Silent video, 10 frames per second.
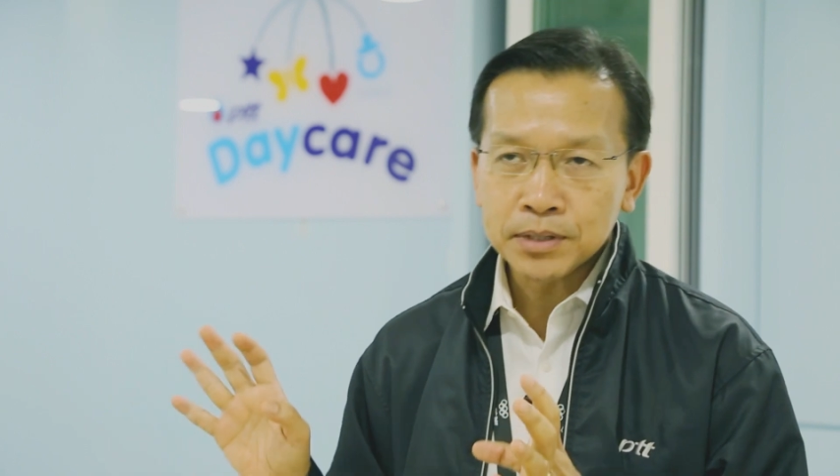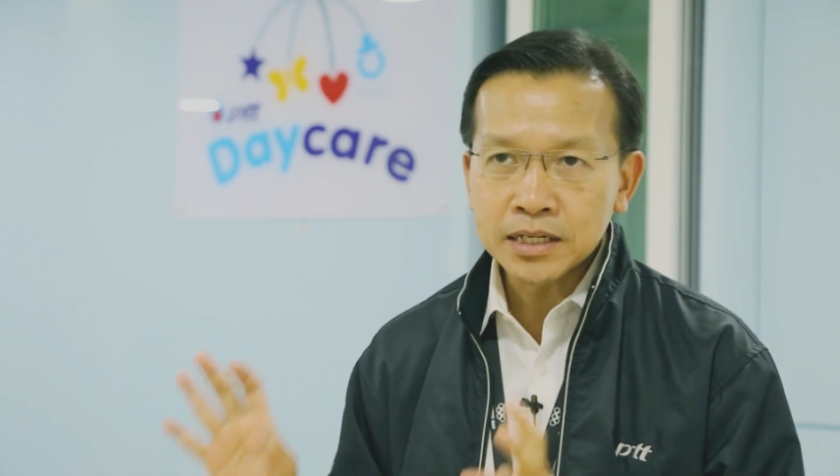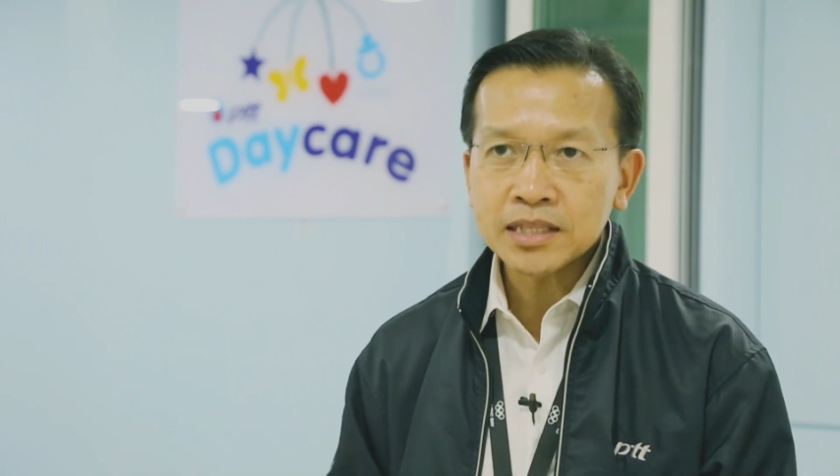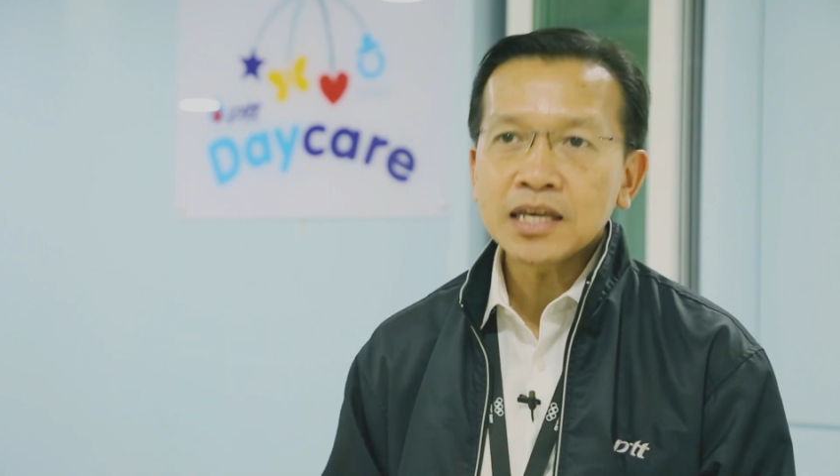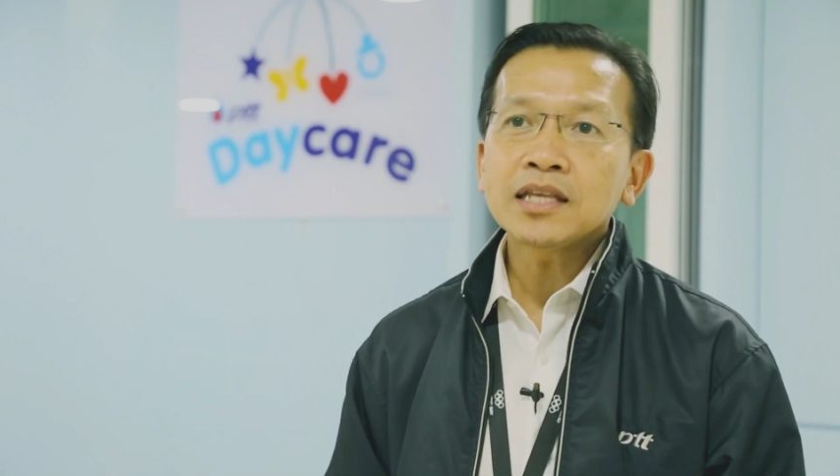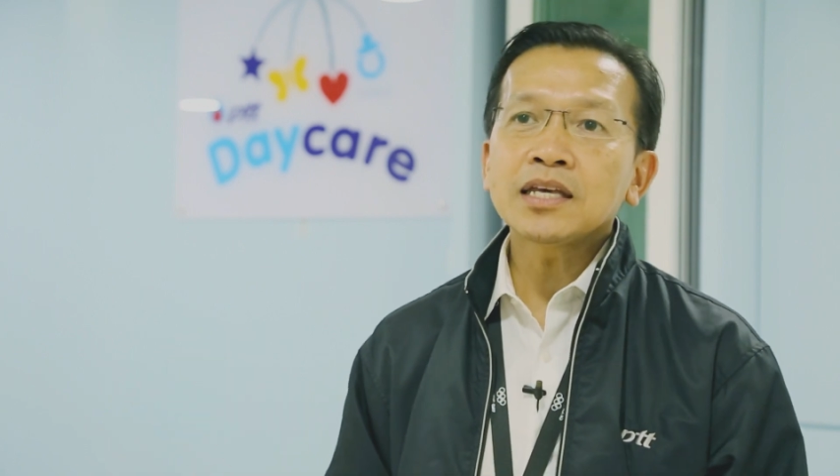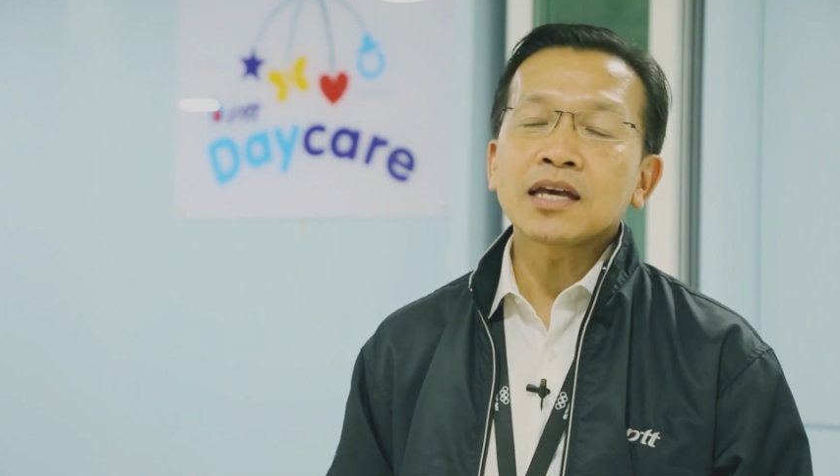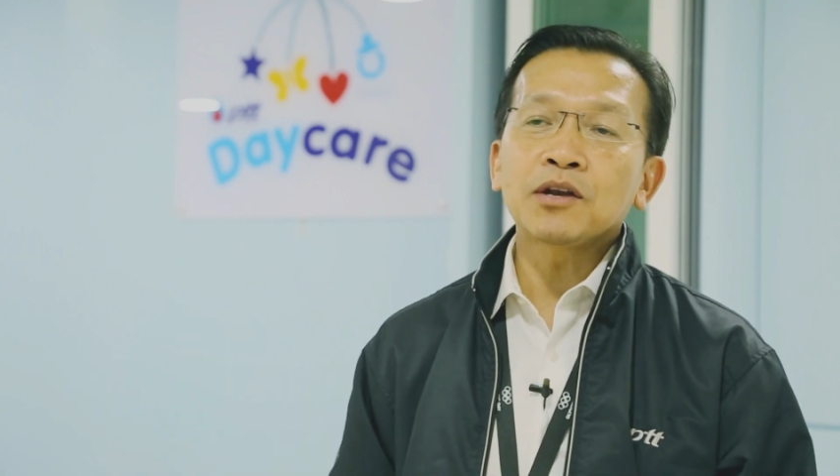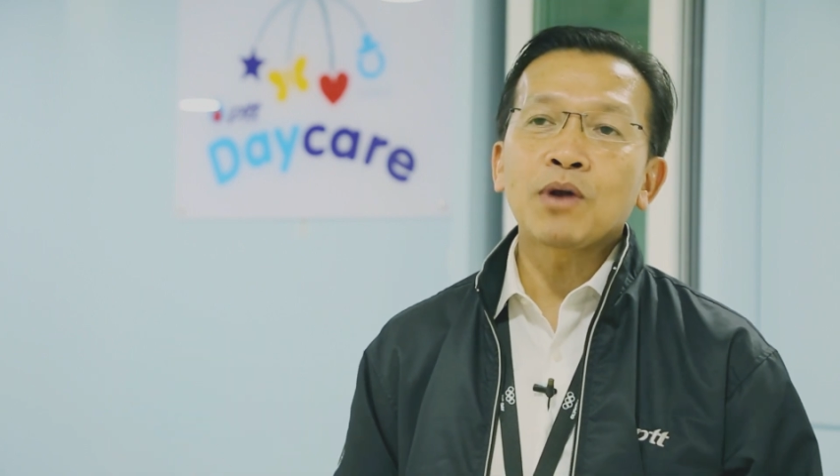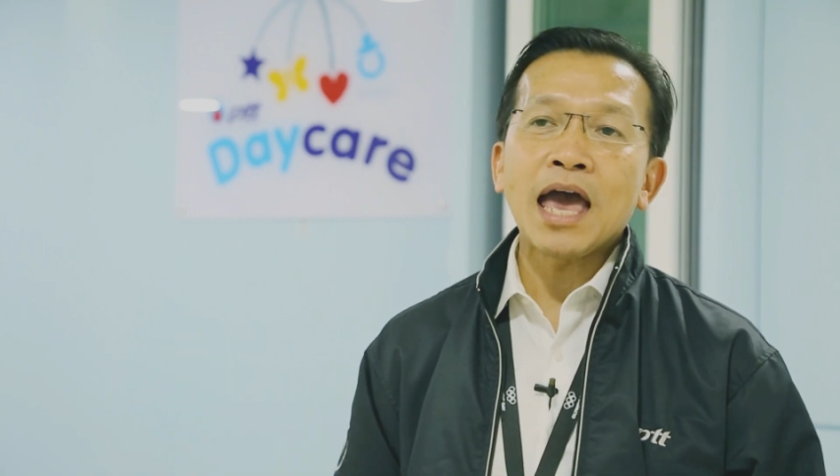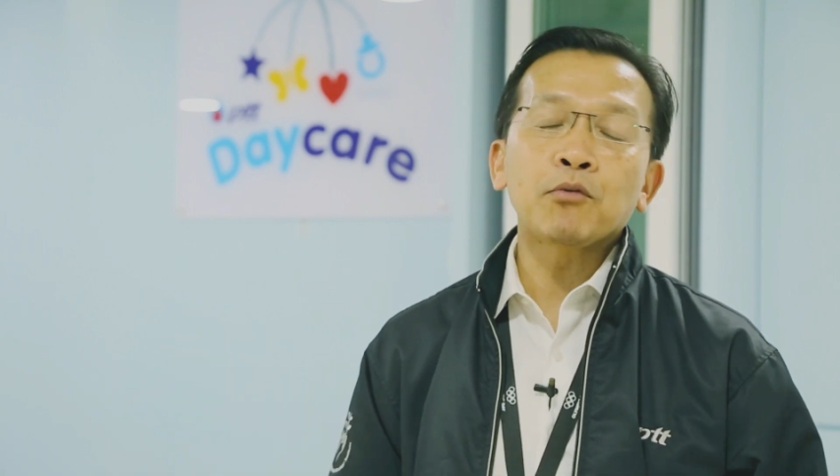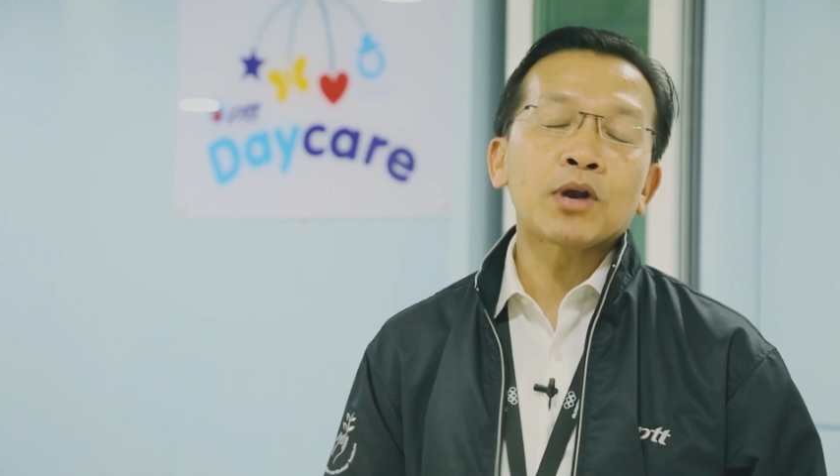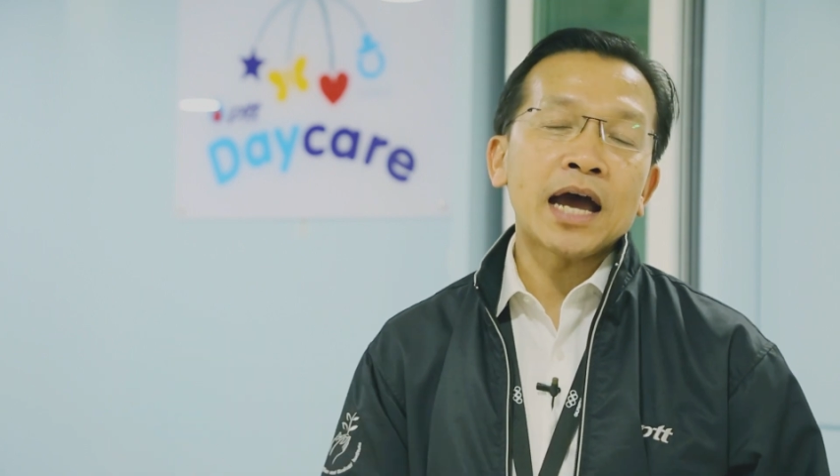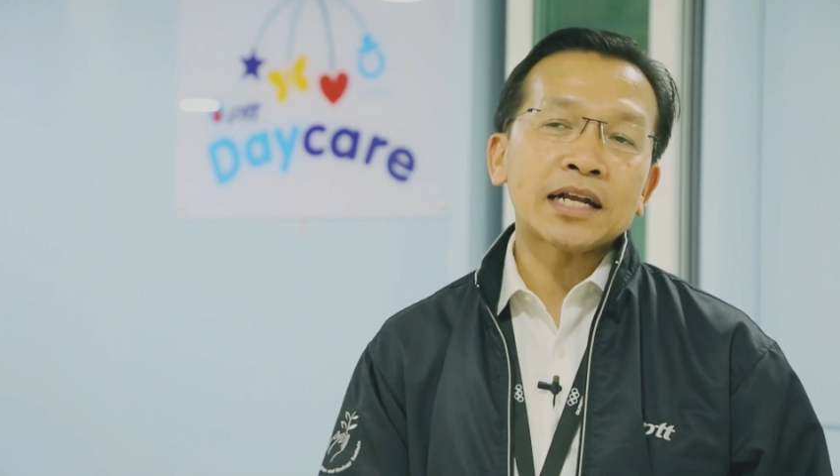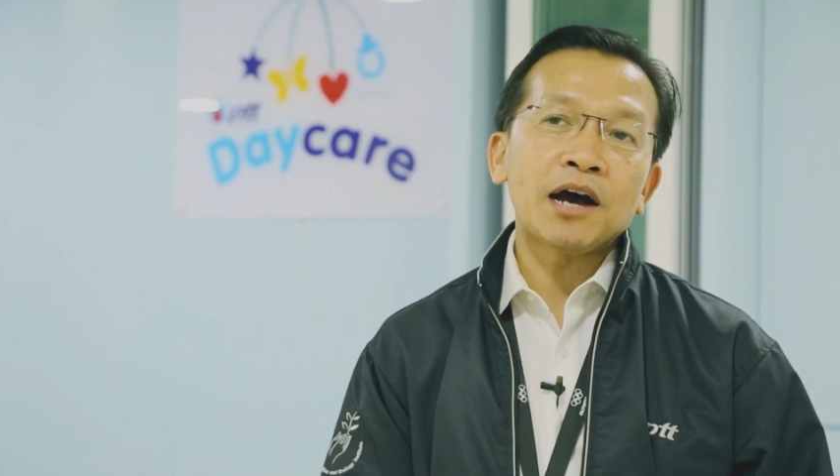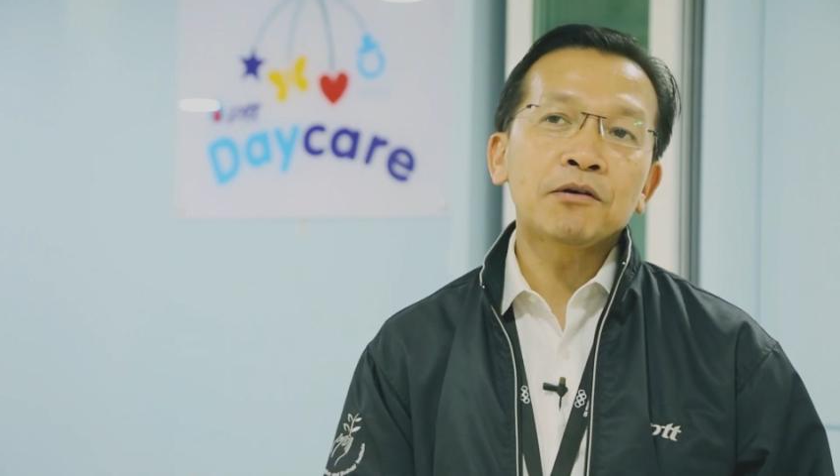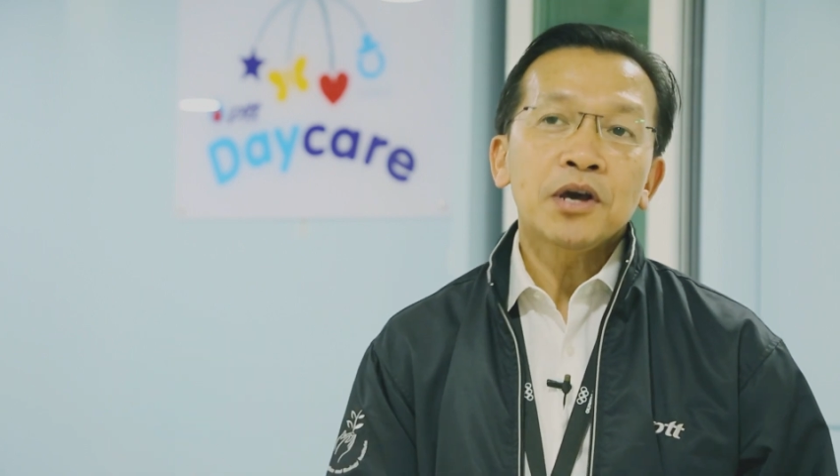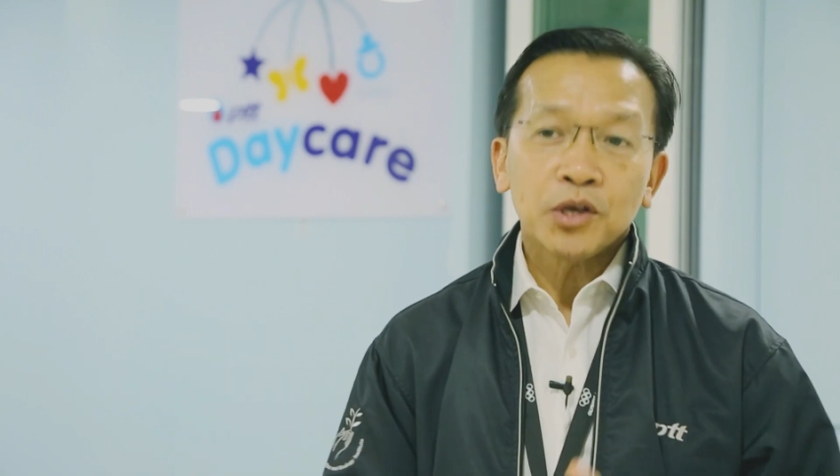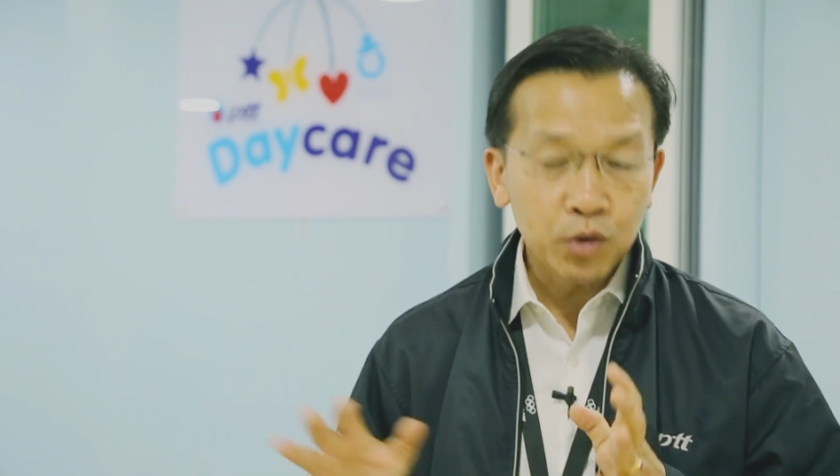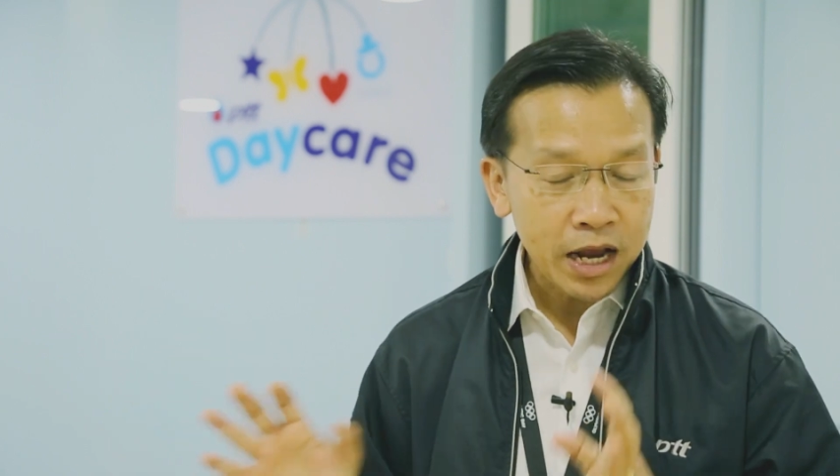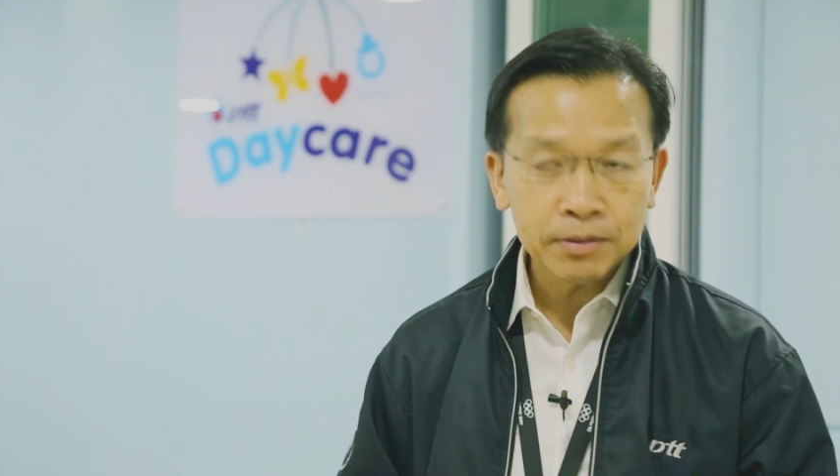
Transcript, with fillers: พื้นที่ที่จะดูแลบุตรหลานเขาอยู่ใน